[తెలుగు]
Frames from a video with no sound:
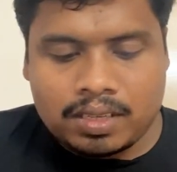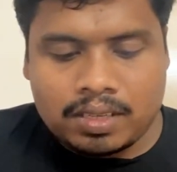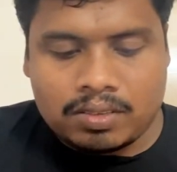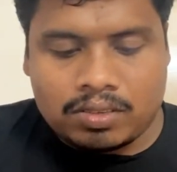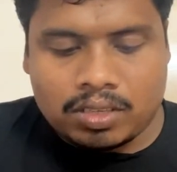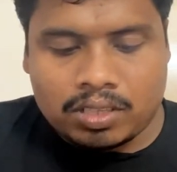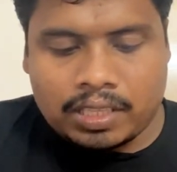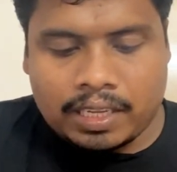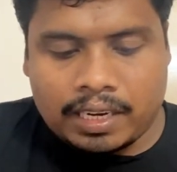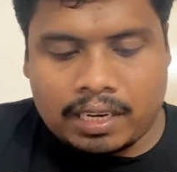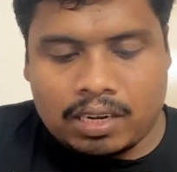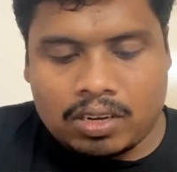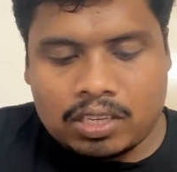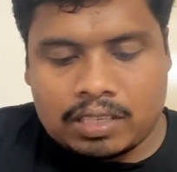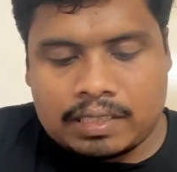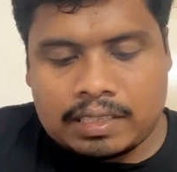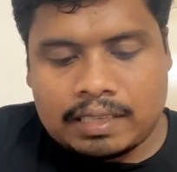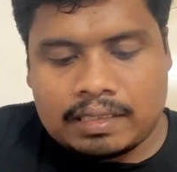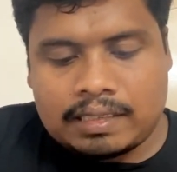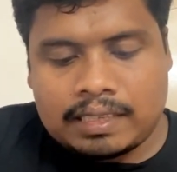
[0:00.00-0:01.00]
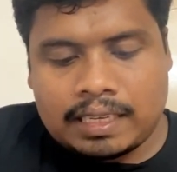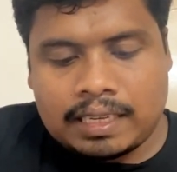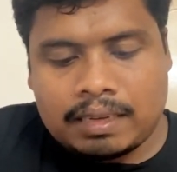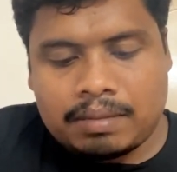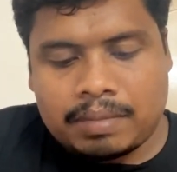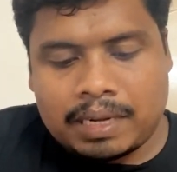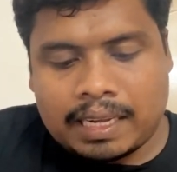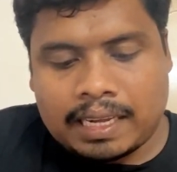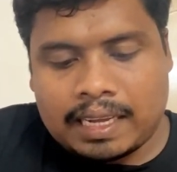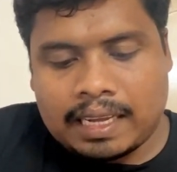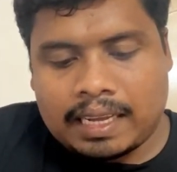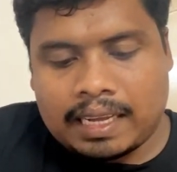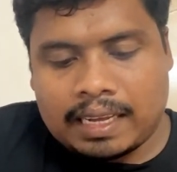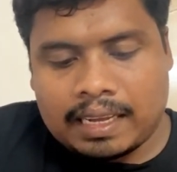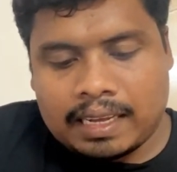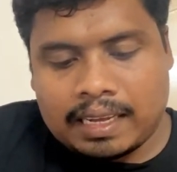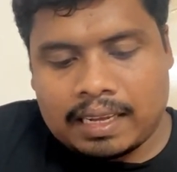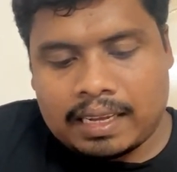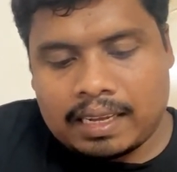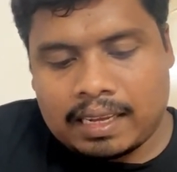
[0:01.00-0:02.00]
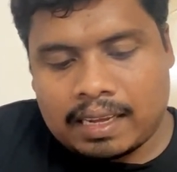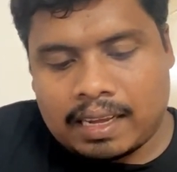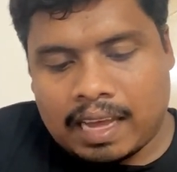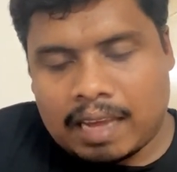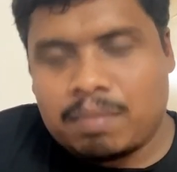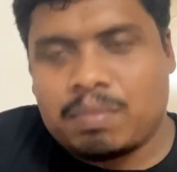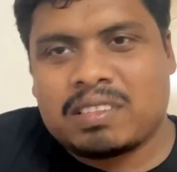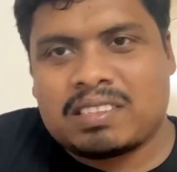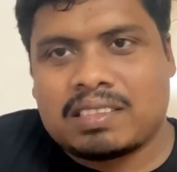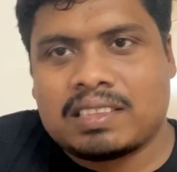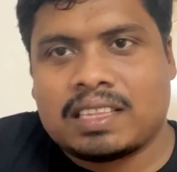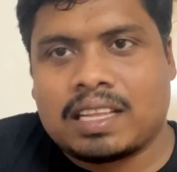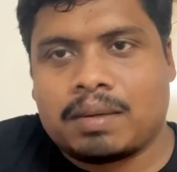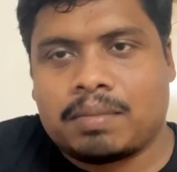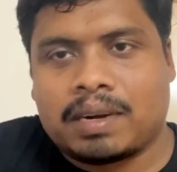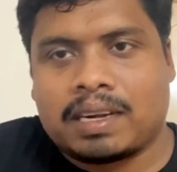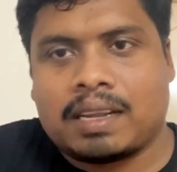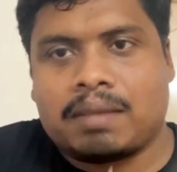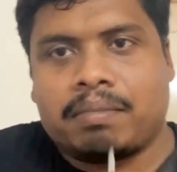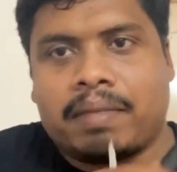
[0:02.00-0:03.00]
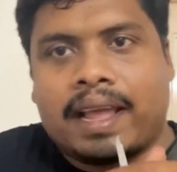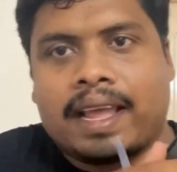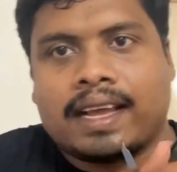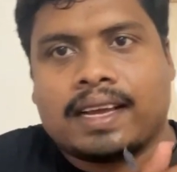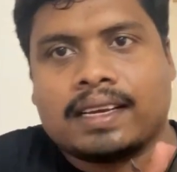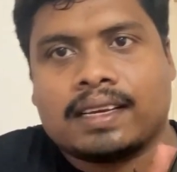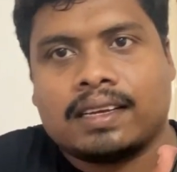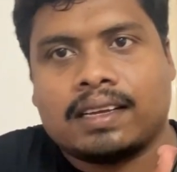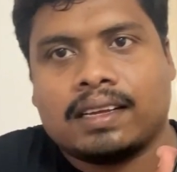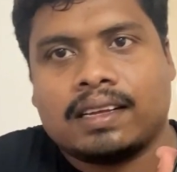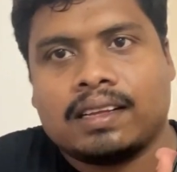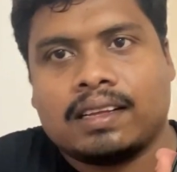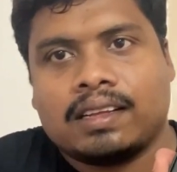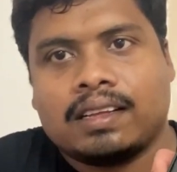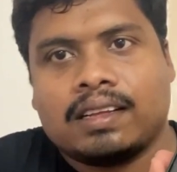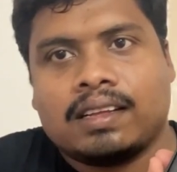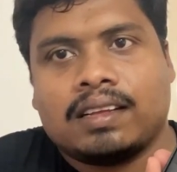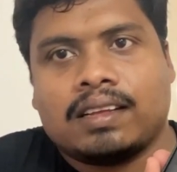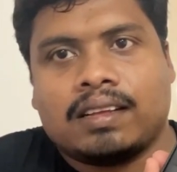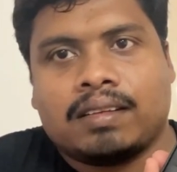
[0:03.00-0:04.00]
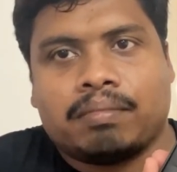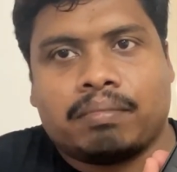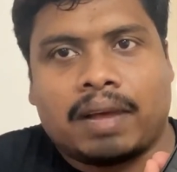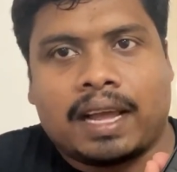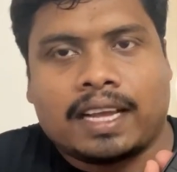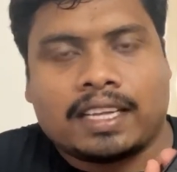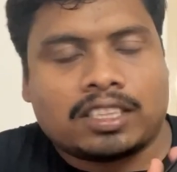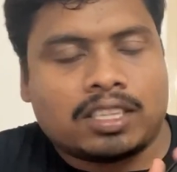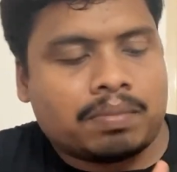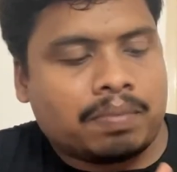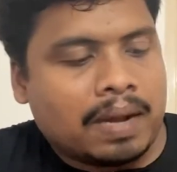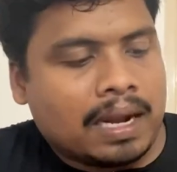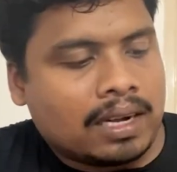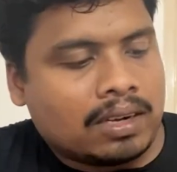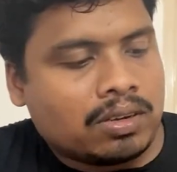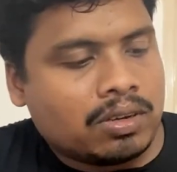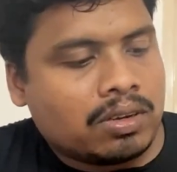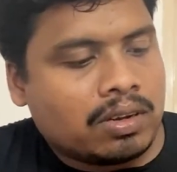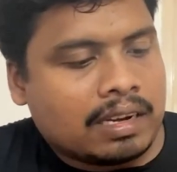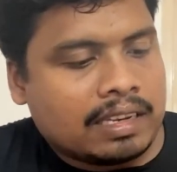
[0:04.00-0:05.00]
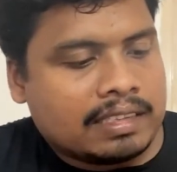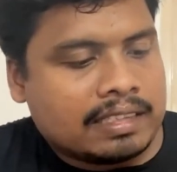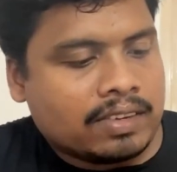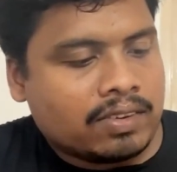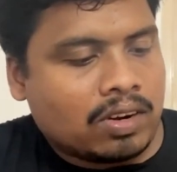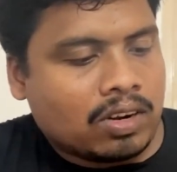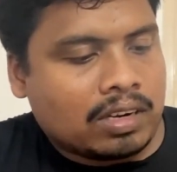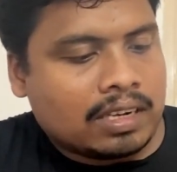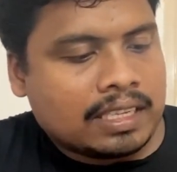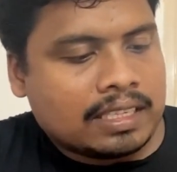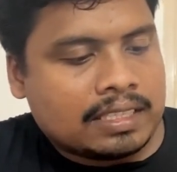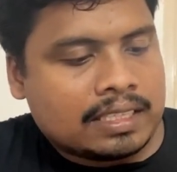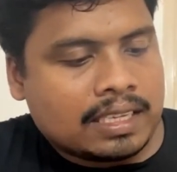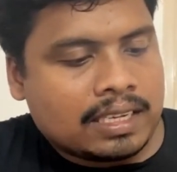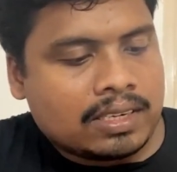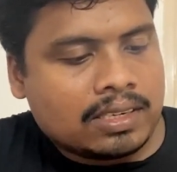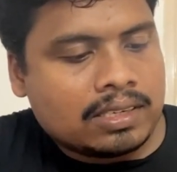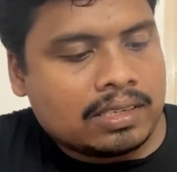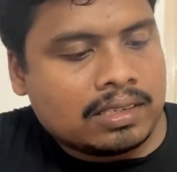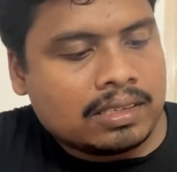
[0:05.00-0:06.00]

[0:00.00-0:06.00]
సో దీంట్లో వచ్చేసి మనకి కనిపిస్తుంది అనమాట మైక్ మైక్తో పాటు రిసీవర్ ఒకటి ఇచ్చారు